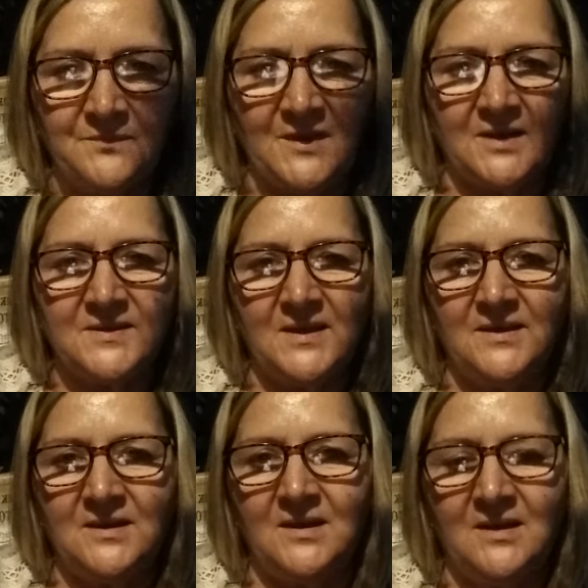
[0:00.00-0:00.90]

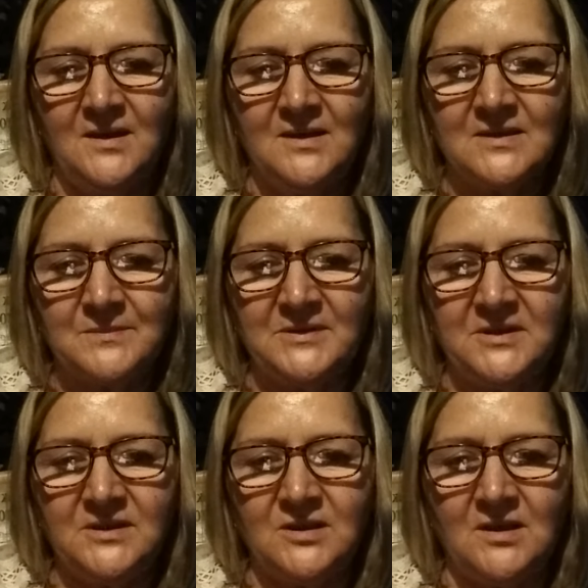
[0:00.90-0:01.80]
Драгоценные,
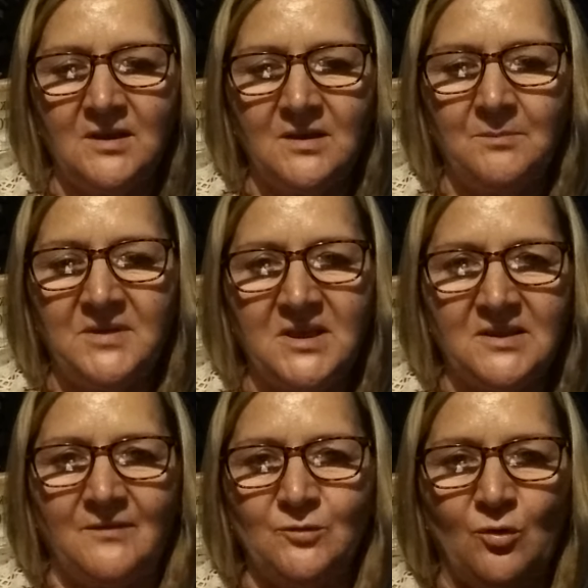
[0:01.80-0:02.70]
смотрите, мне
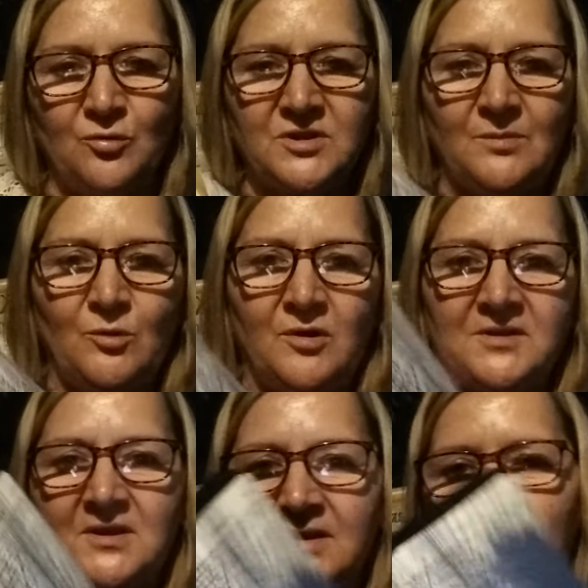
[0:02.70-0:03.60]
давно уже Бог
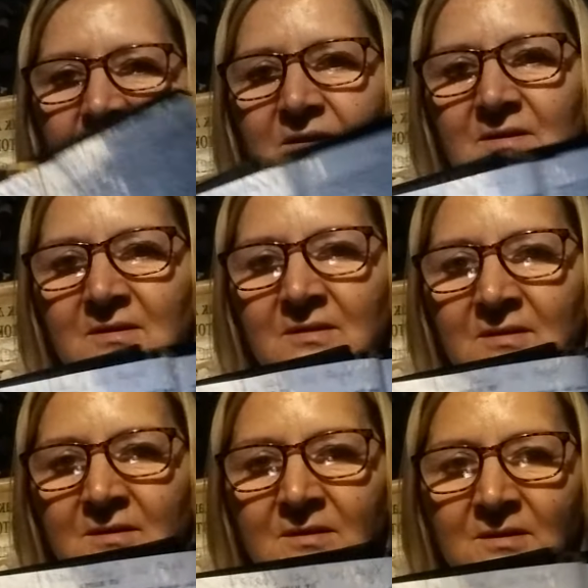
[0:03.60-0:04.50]
открыл,
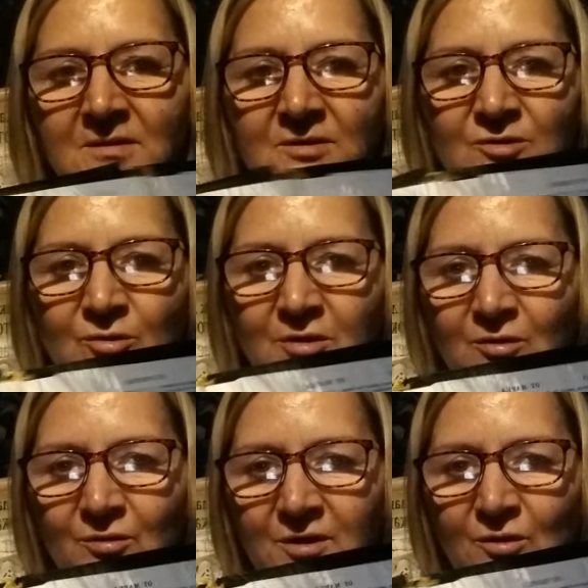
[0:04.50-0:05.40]
что
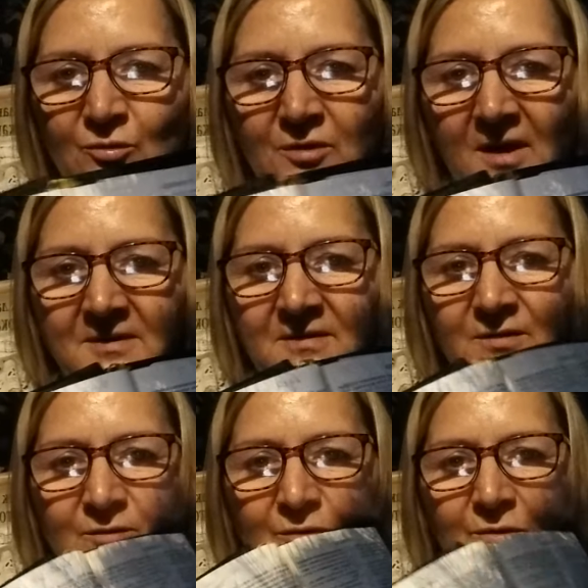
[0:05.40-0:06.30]
такое хула на
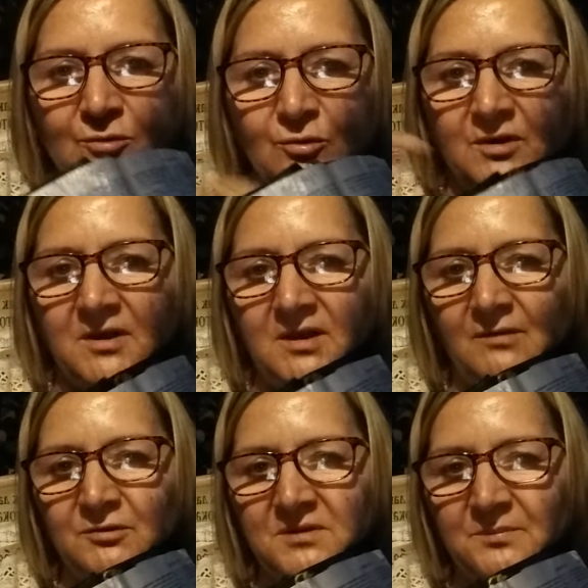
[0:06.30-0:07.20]
Святого Духа. И я
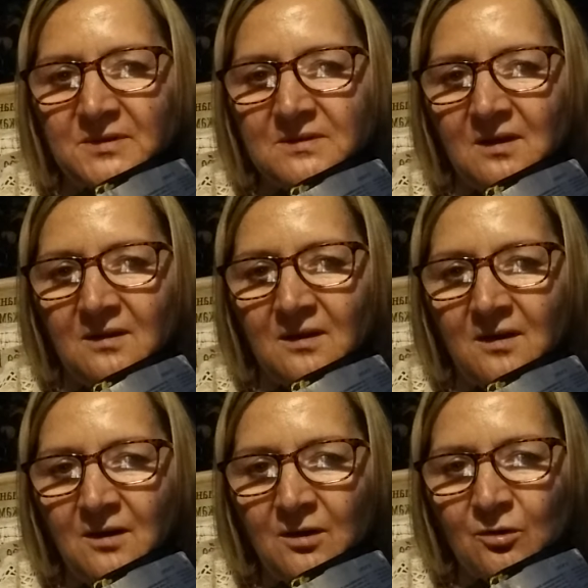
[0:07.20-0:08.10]
вот написала.
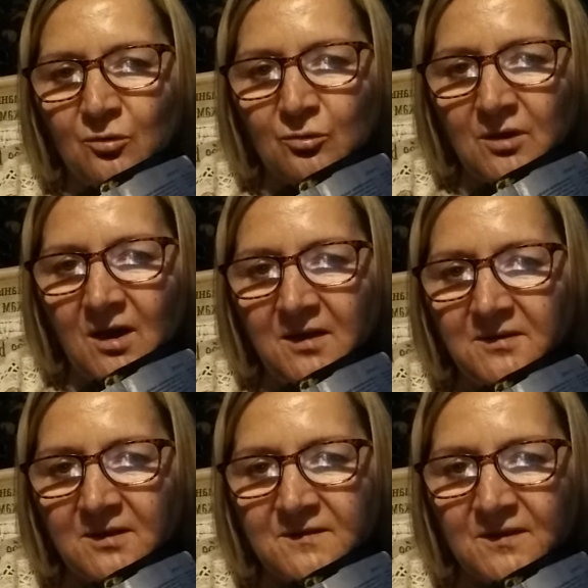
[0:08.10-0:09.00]
хула
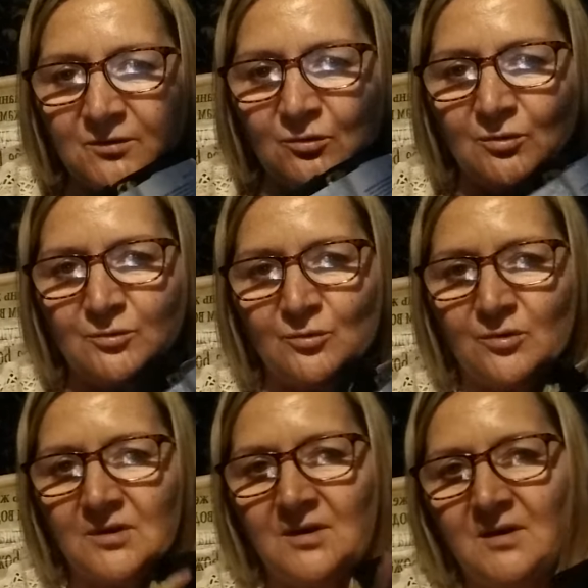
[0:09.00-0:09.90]
на Святого
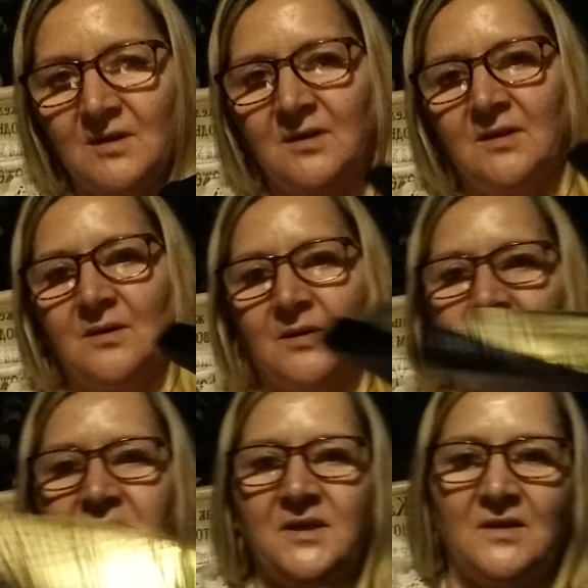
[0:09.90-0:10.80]
Духа.
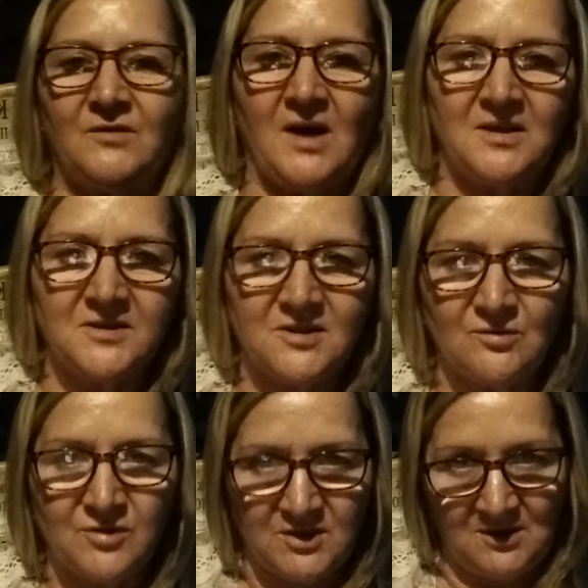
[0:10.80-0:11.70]
Когда я в колледже
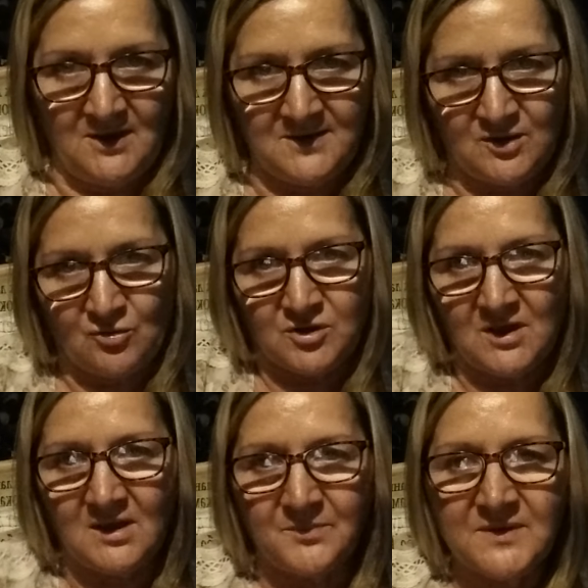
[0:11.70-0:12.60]
училась,
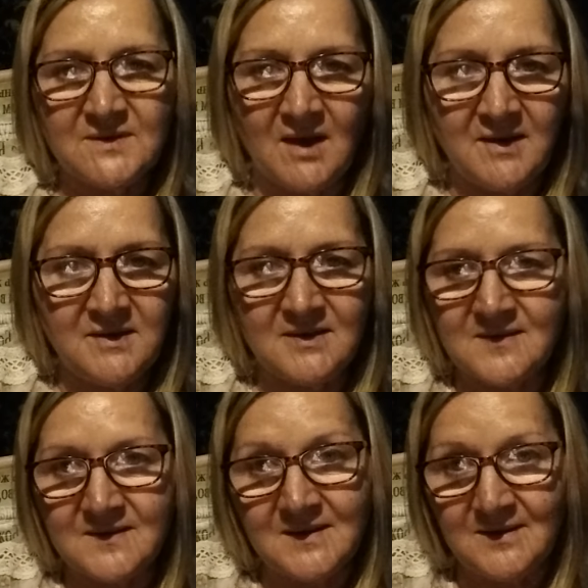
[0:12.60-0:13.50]
изучала Писание,
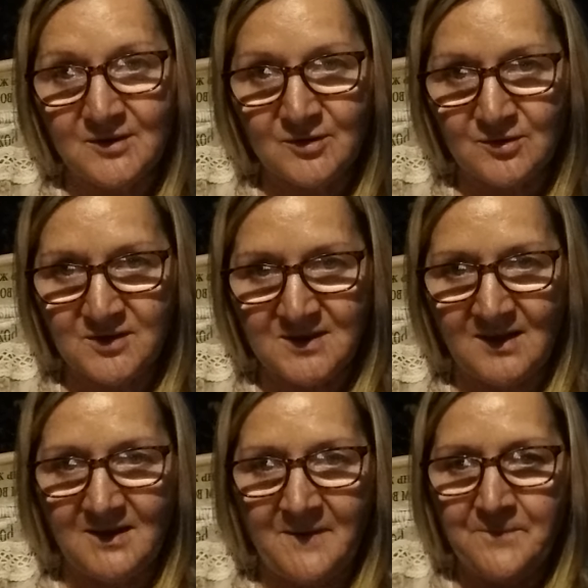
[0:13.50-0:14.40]
сильно
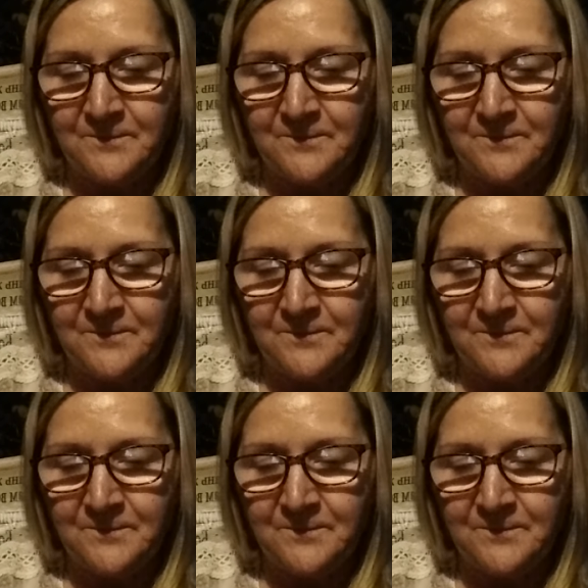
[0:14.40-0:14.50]
изучала,